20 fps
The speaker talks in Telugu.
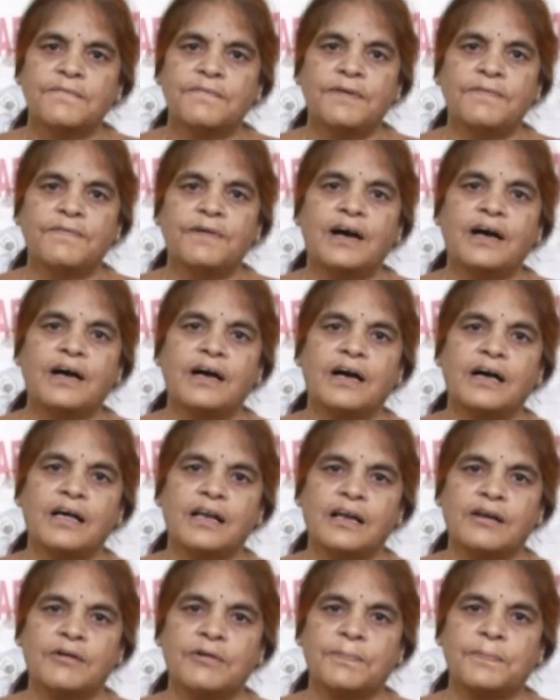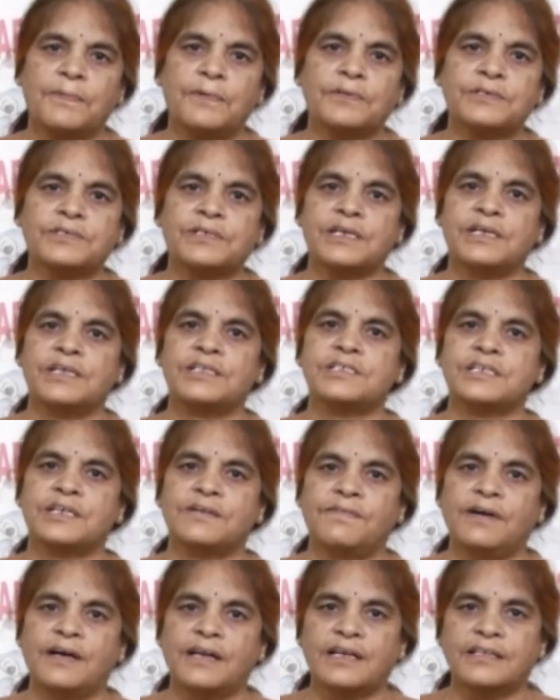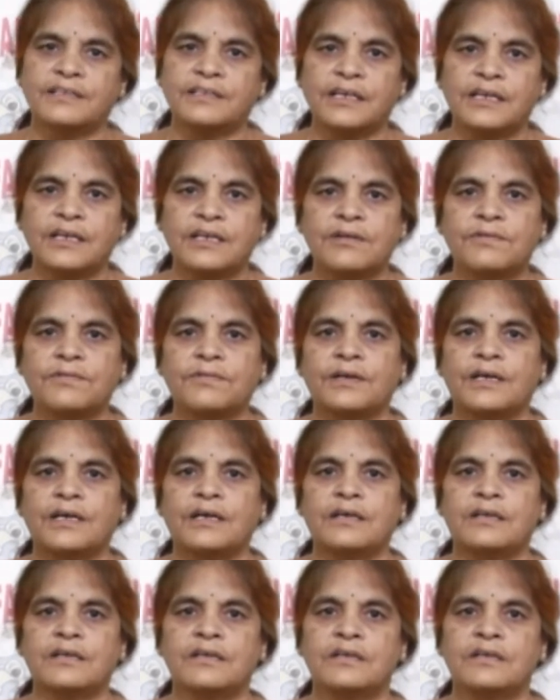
వివాహాలను ప్రోత్సహించిన వారందరికీ కూడా